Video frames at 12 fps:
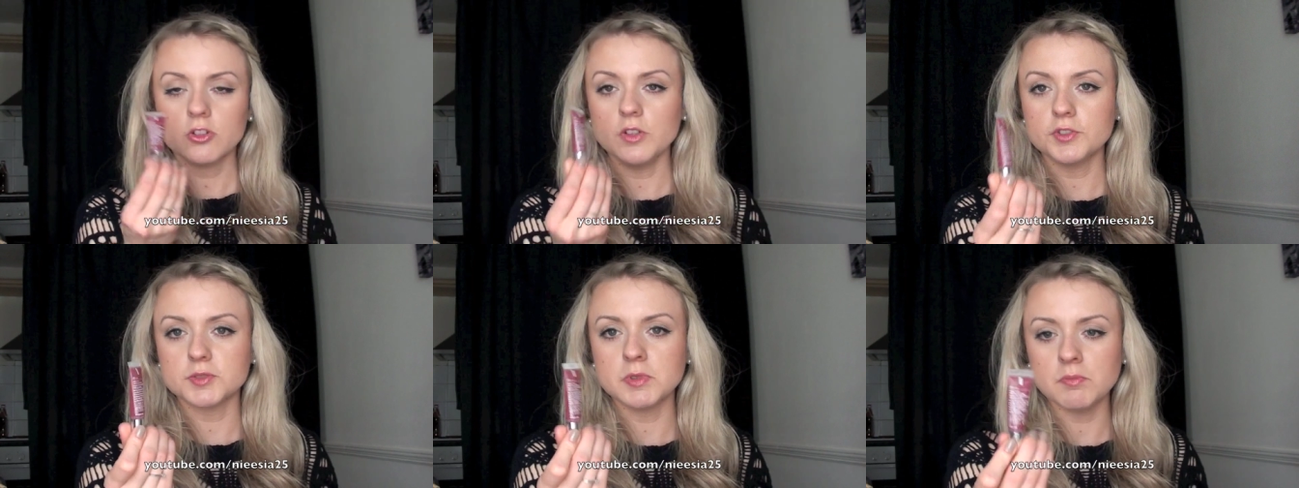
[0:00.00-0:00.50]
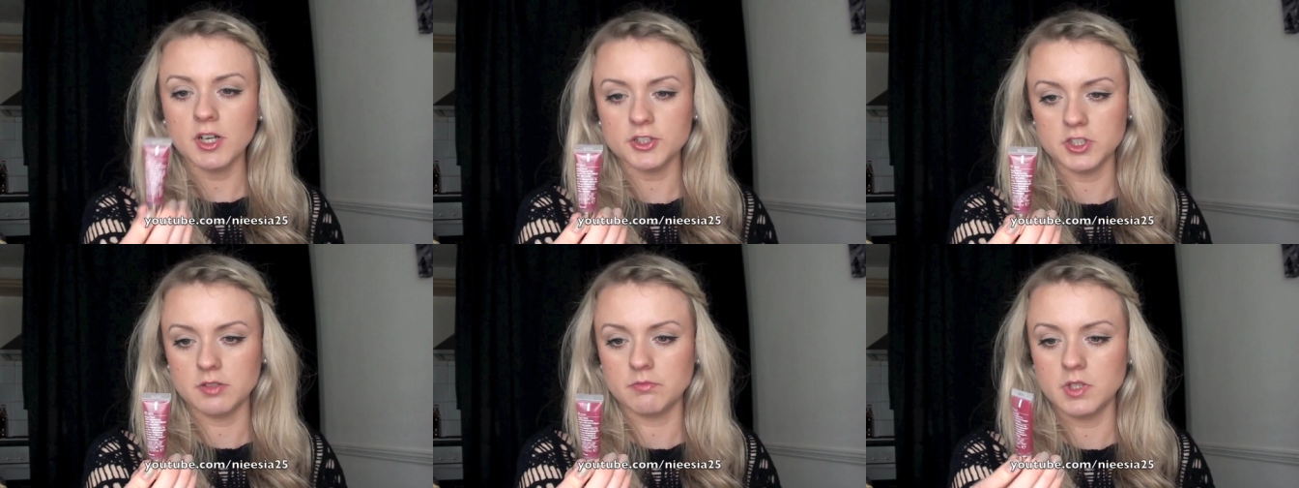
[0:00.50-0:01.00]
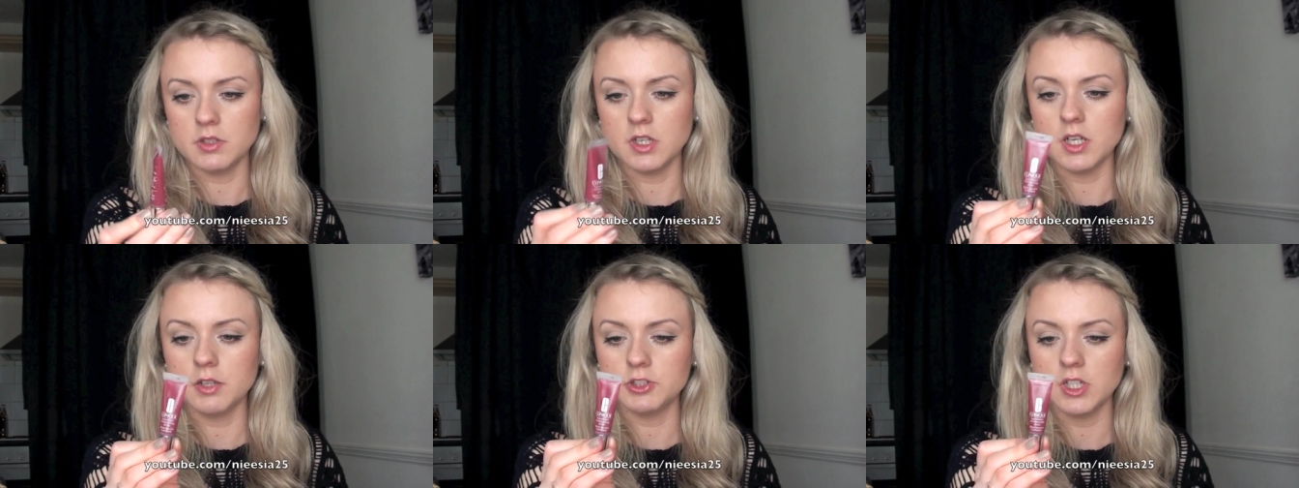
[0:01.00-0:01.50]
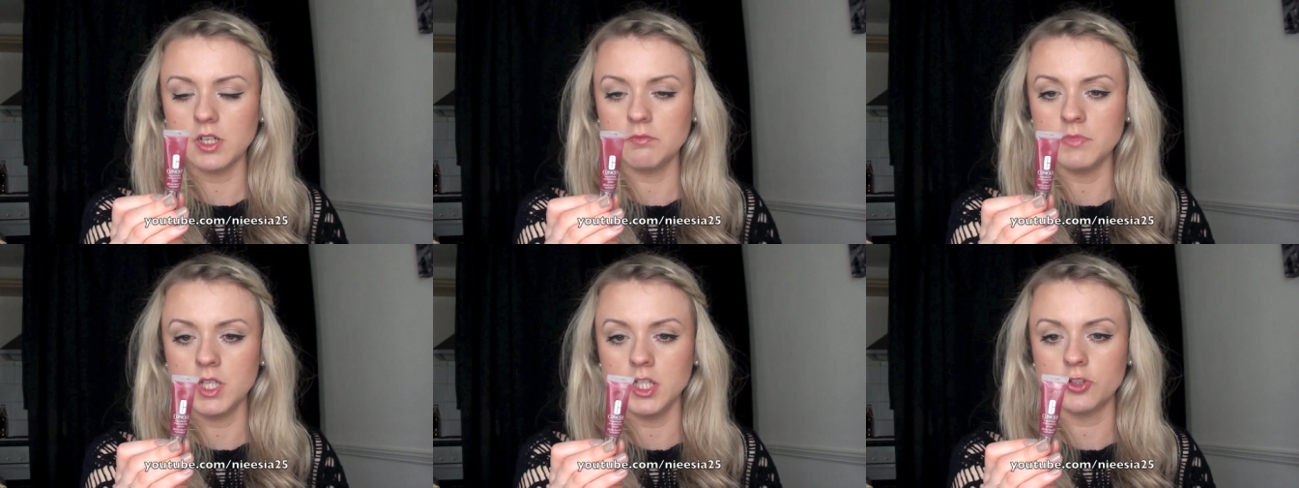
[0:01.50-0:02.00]
No i w sumie ma 7, e,
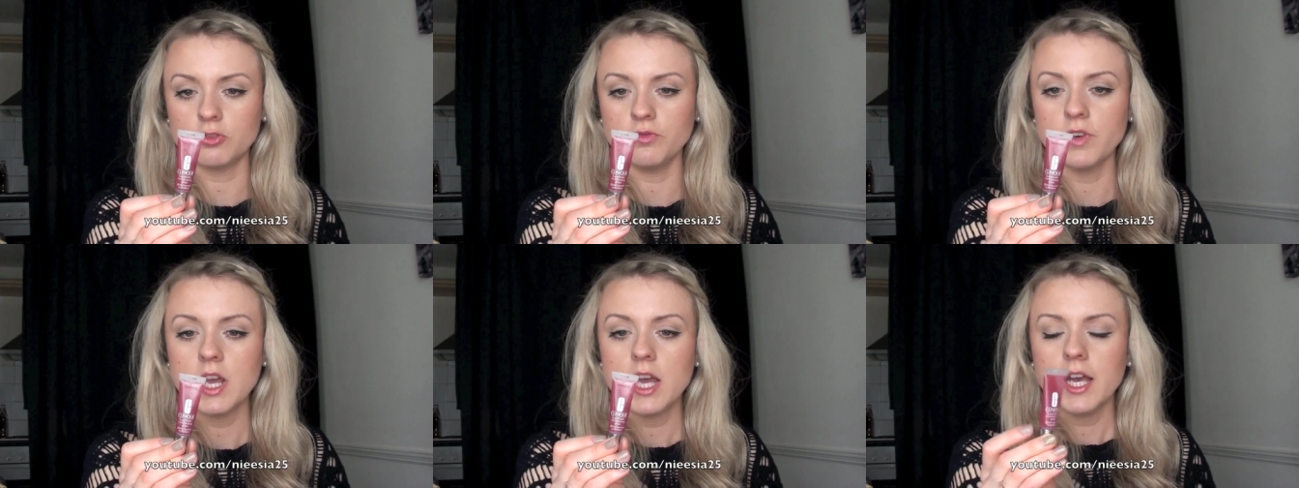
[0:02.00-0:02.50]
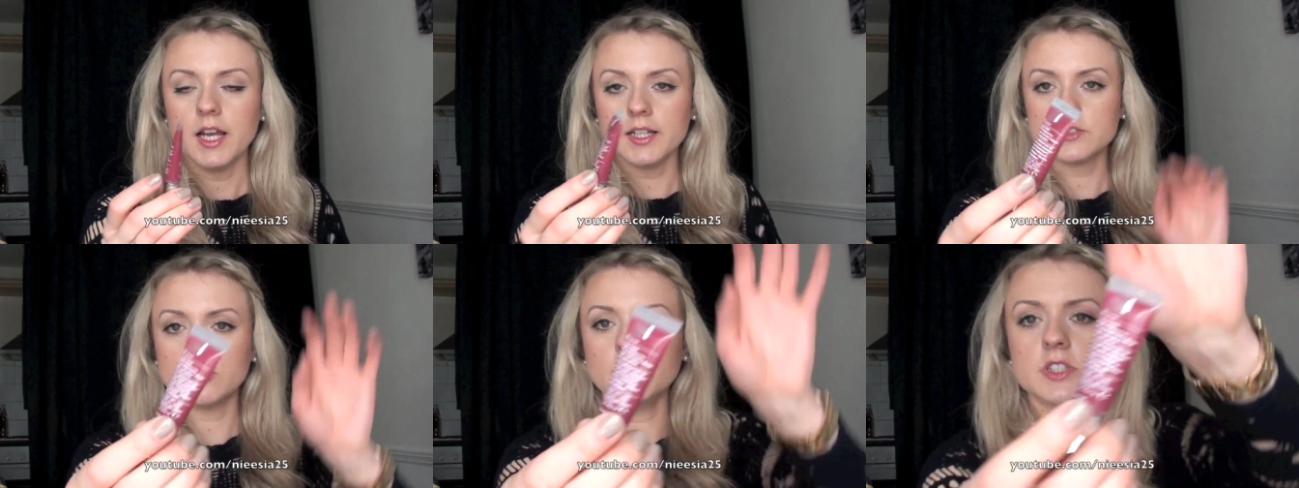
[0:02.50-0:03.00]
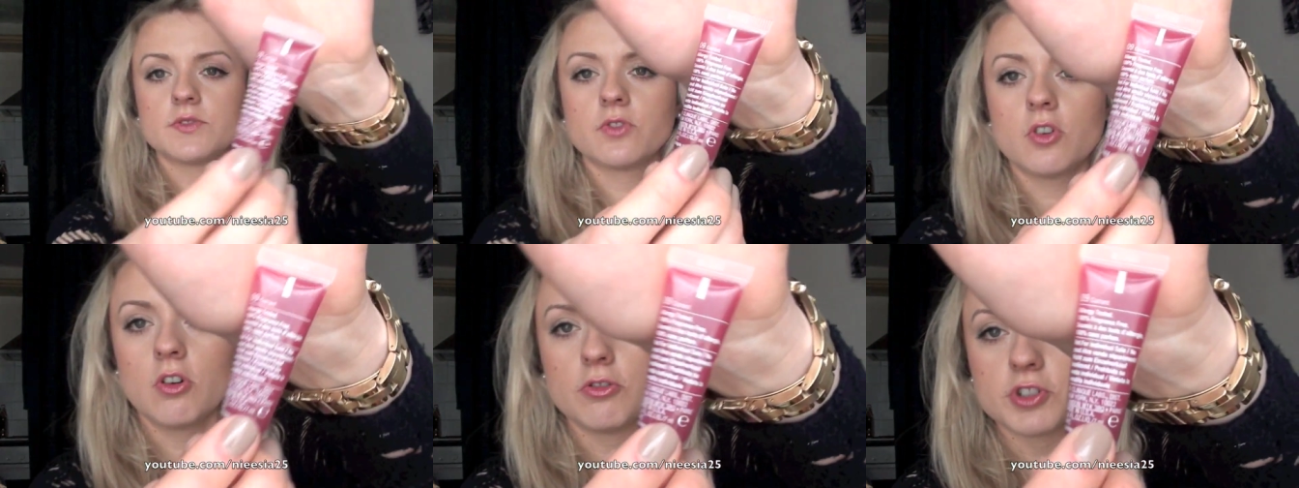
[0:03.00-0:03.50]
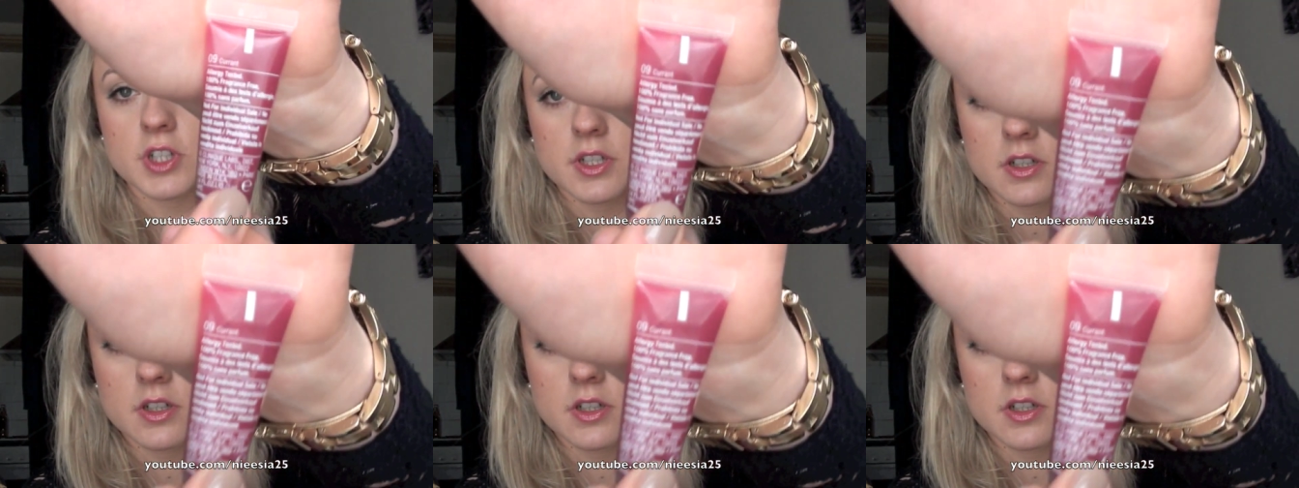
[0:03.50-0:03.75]
7 ml. E, to jest w kolorze e,